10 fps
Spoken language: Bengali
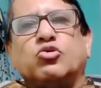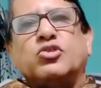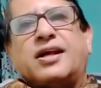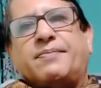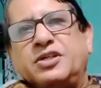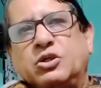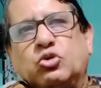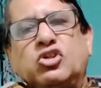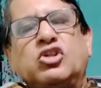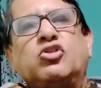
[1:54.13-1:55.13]
যদি আপনি
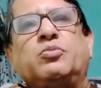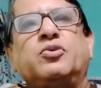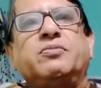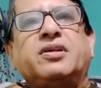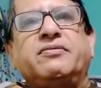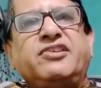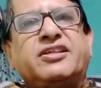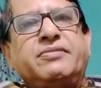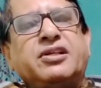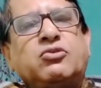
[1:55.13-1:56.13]
অতিরিক্ত পরিমাণে
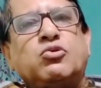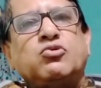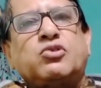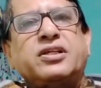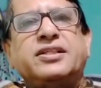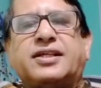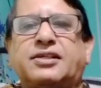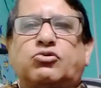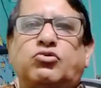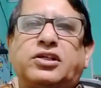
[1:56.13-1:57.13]
ভিটামিন গ্রহণ করেন
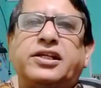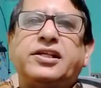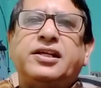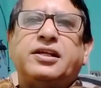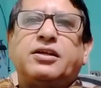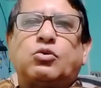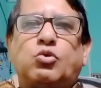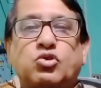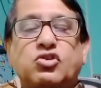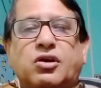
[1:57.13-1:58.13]
তাহলে শরীরের
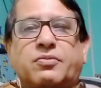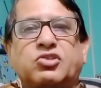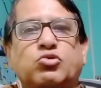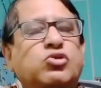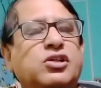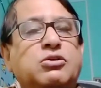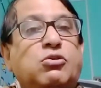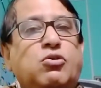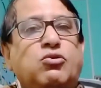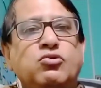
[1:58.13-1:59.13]
ক্ষতি হবে সুতরাং
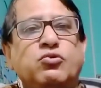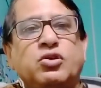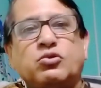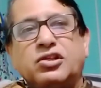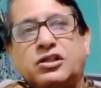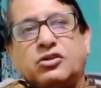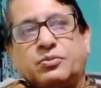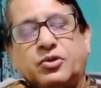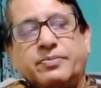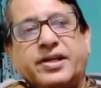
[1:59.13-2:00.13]
কখনোই অতিরিক্ত
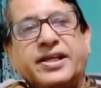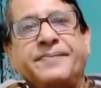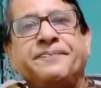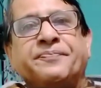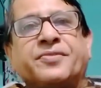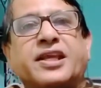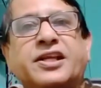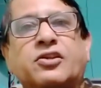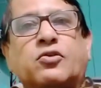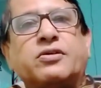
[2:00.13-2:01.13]
পরিমাণে
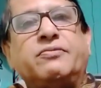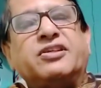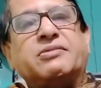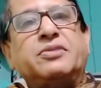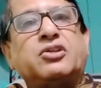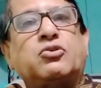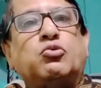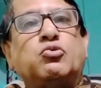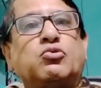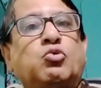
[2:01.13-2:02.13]
এই ধরনের ভিটামিন গ্রহণ